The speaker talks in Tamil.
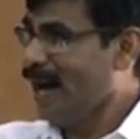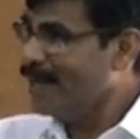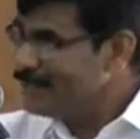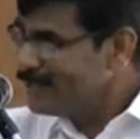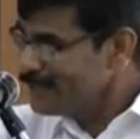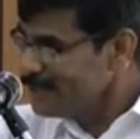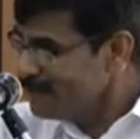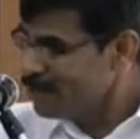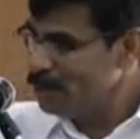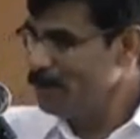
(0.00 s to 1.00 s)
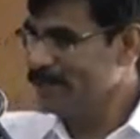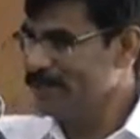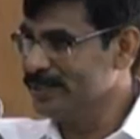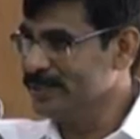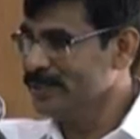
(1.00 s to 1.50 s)
அதிலிருந்து
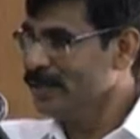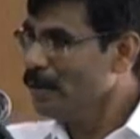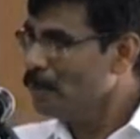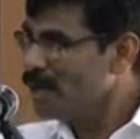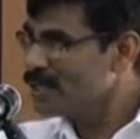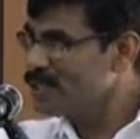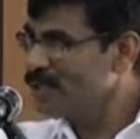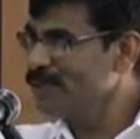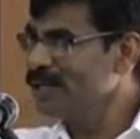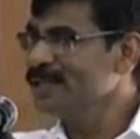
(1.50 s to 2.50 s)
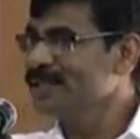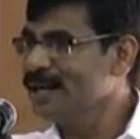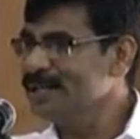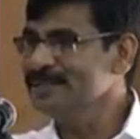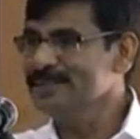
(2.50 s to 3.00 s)
விடுபட்டு மற்றவர்கள்
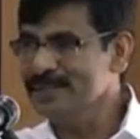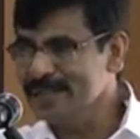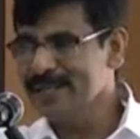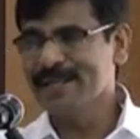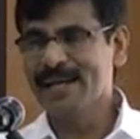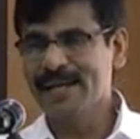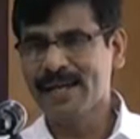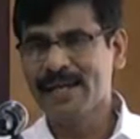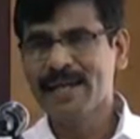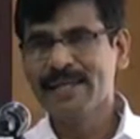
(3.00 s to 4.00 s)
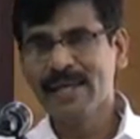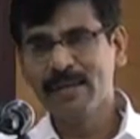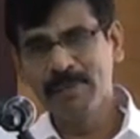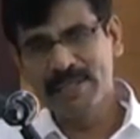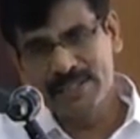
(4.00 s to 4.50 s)
கருத்து என்ன
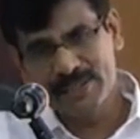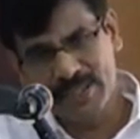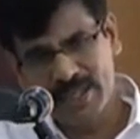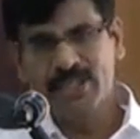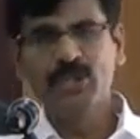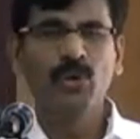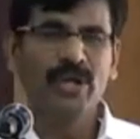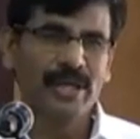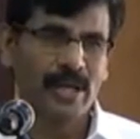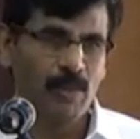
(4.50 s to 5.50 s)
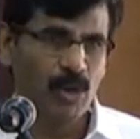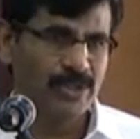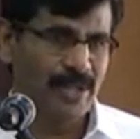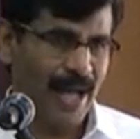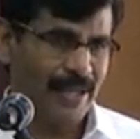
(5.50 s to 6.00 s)
என்பதை தெரிந்து கொள்ளுகிற
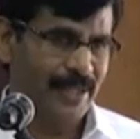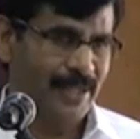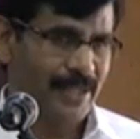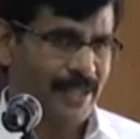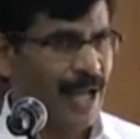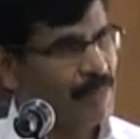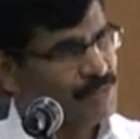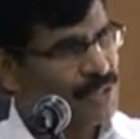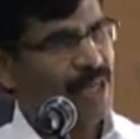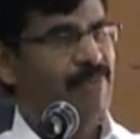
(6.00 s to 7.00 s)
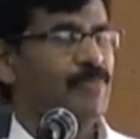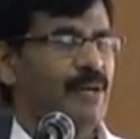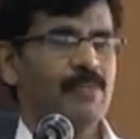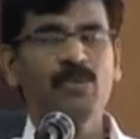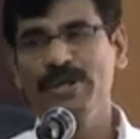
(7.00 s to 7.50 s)
போதுதான் நாம் தெளிவு
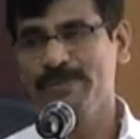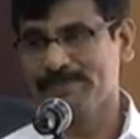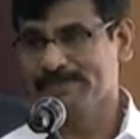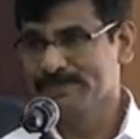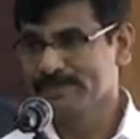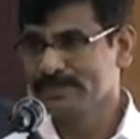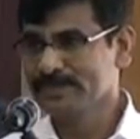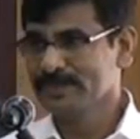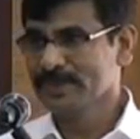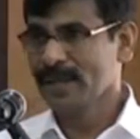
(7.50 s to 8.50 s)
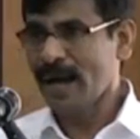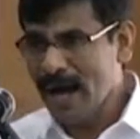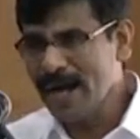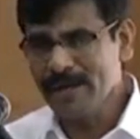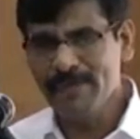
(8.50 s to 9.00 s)
பெற முடியும்
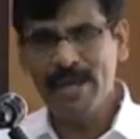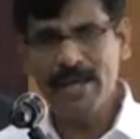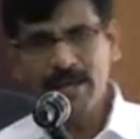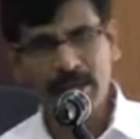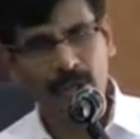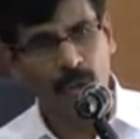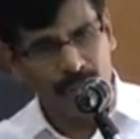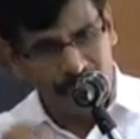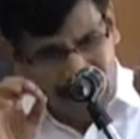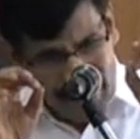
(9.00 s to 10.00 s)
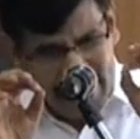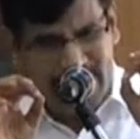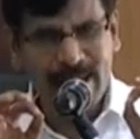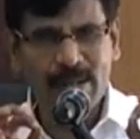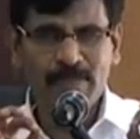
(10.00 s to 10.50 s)
ஆகவே நல்ல
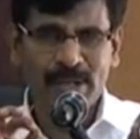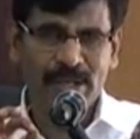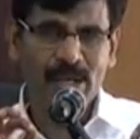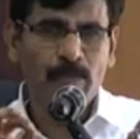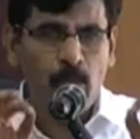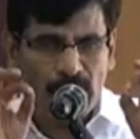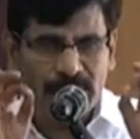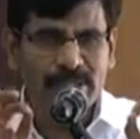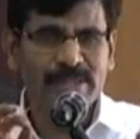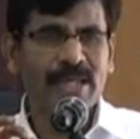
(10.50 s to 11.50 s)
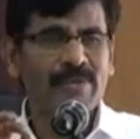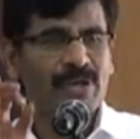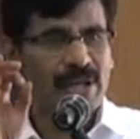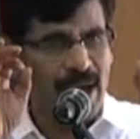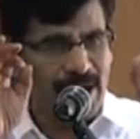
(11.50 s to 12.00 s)
நண்பர்கள் போட்டித்
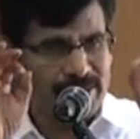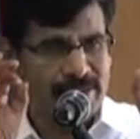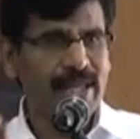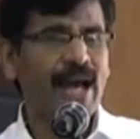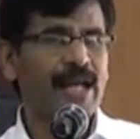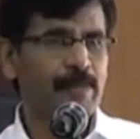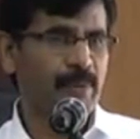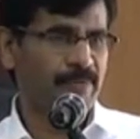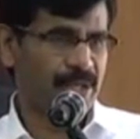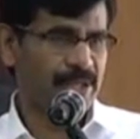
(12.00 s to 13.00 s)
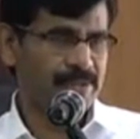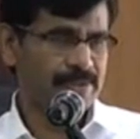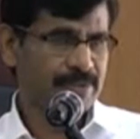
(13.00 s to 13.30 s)
தேர்வுக்காக தயாரிப்பவர்கள்